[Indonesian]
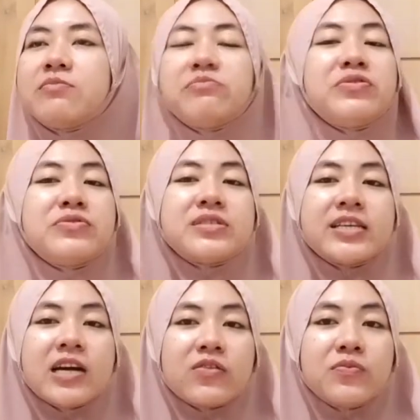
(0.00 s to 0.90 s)

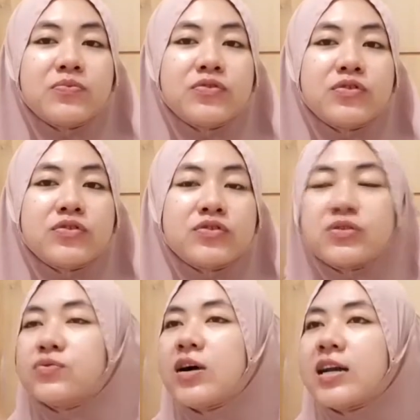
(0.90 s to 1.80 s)
musik ataupun
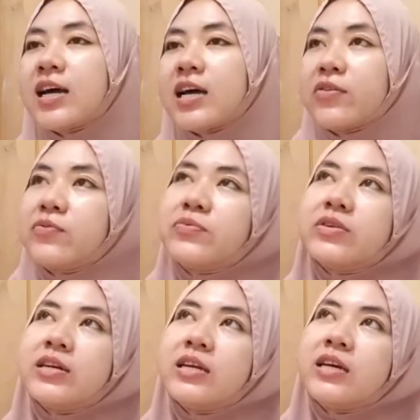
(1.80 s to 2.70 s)
suara
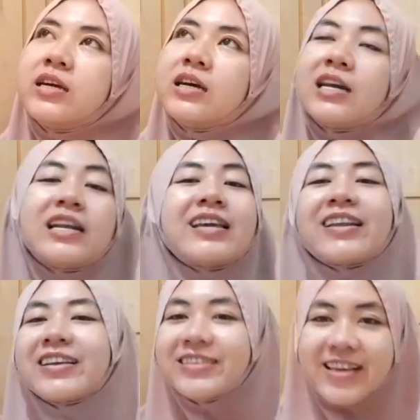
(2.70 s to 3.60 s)
ataupun
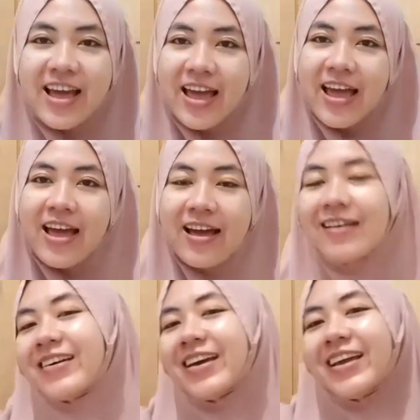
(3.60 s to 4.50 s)
liriknya.
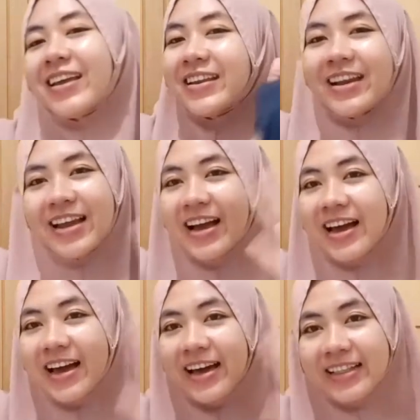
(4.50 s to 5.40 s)
Oke, okay.
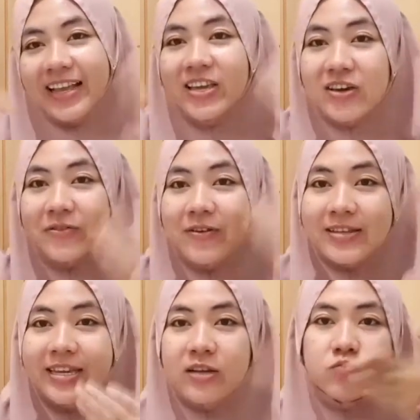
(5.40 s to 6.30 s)
dadah. Thank you for
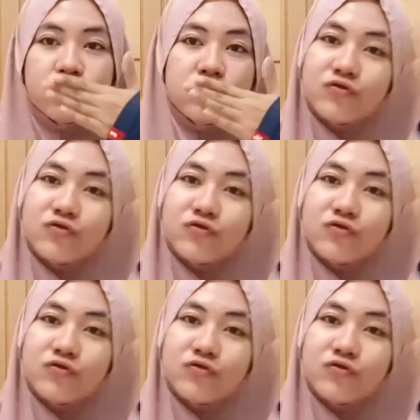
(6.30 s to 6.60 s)
watching.